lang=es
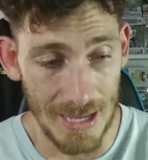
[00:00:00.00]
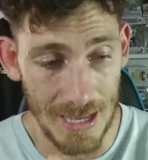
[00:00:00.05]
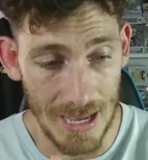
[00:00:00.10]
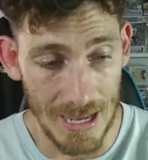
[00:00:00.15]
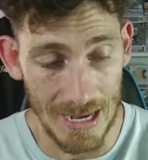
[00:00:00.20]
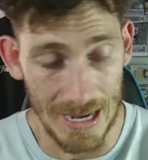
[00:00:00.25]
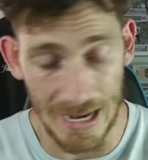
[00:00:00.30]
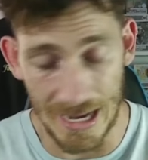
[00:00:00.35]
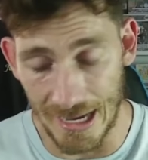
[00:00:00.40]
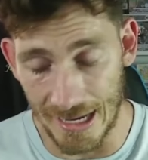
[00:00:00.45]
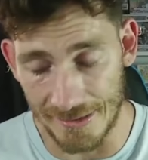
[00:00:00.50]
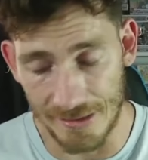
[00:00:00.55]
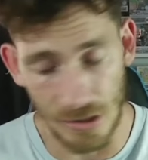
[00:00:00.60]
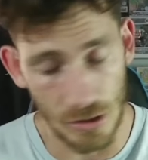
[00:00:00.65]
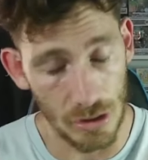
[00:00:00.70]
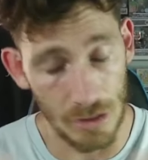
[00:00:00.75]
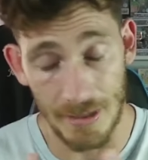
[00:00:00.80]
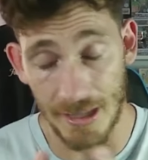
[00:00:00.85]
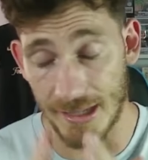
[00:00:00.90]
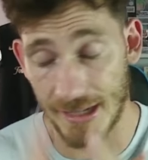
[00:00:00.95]
en el Atlético
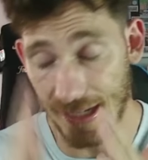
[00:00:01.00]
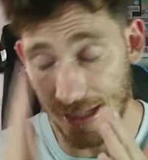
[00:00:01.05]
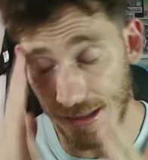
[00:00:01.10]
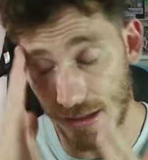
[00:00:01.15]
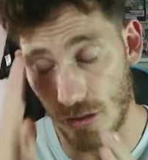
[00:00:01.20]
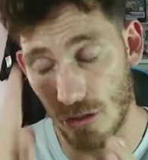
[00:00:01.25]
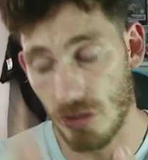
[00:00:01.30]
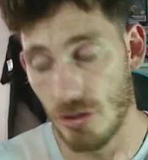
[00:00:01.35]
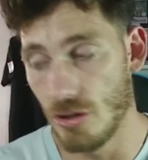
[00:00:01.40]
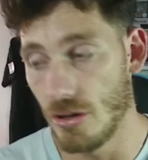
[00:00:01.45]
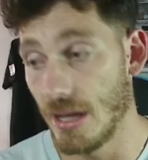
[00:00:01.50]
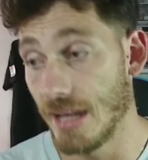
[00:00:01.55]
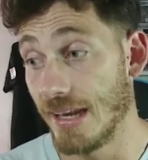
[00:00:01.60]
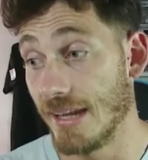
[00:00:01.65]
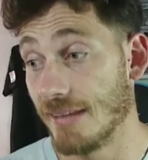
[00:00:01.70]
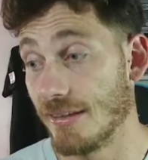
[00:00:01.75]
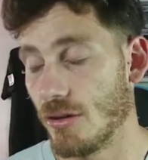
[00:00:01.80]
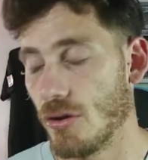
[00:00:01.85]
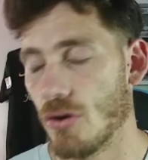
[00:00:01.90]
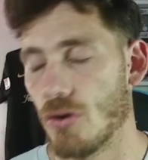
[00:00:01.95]
de Madrid, digo yo,
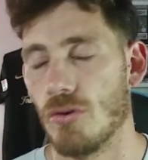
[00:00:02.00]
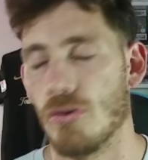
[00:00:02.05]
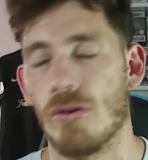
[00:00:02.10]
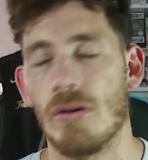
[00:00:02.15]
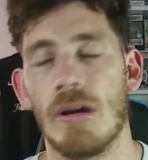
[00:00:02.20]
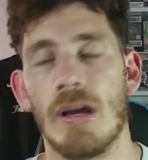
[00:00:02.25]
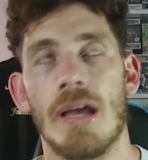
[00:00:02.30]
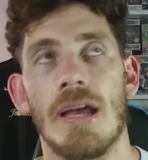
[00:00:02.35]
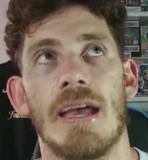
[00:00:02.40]
Atlético Club.